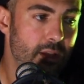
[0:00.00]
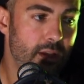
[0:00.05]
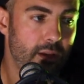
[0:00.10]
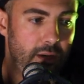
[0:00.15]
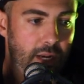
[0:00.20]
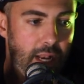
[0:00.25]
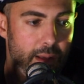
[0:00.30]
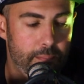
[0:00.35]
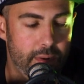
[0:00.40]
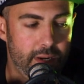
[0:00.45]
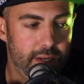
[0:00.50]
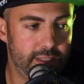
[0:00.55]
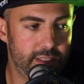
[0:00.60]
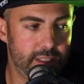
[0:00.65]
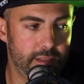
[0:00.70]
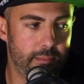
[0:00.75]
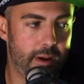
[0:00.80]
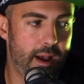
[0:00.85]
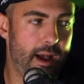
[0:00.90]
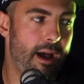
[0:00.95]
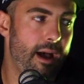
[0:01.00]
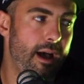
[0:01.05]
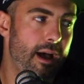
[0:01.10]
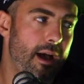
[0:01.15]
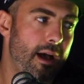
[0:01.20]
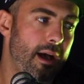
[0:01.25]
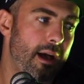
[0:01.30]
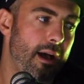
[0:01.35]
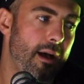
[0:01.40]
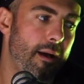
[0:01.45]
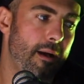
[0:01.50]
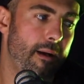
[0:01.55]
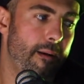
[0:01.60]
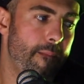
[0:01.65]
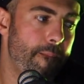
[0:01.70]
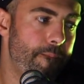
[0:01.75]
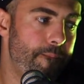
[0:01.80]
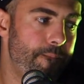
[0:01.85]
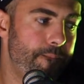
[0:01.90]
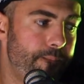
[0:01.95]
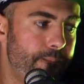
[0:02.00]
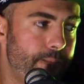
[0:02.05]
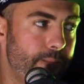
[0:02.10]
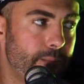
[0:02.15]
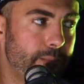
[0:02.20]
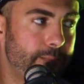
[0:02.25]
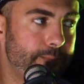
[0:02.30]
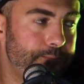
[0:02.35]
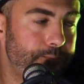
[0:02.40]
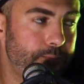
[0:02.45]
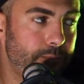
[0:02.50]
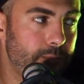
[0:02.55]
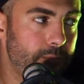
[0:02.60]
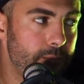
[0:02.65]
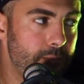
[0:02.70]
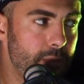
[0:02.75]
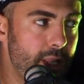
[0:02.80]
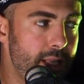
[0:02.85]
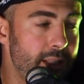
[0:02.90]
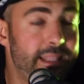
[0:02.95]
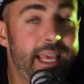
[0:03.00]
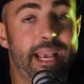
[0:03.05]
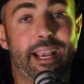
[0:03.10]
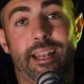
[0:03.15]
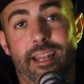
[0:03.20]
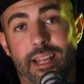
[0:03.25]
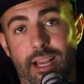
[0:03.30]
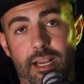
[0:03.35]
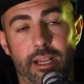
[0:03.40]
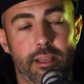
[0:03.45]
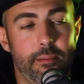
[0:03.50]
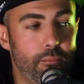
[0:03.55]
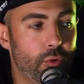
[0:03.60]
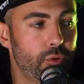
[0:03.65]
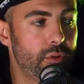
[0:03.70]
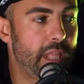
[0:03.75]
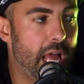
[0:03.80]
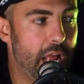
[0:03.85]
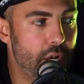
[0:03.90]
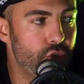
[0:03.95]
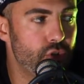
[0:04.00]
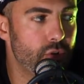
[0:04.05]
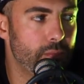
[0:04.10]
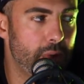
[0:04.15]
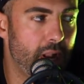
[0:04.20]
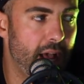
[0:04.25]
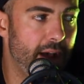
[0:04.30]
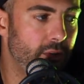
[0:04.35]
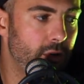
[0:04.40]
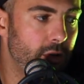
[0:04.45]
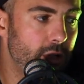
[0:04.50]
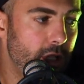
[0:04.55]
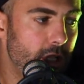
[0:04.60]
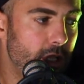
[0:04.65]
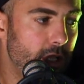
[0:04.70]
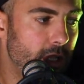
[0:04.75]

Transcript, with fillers: una bellissima mh, mm, tecnica in montaggio, bravo.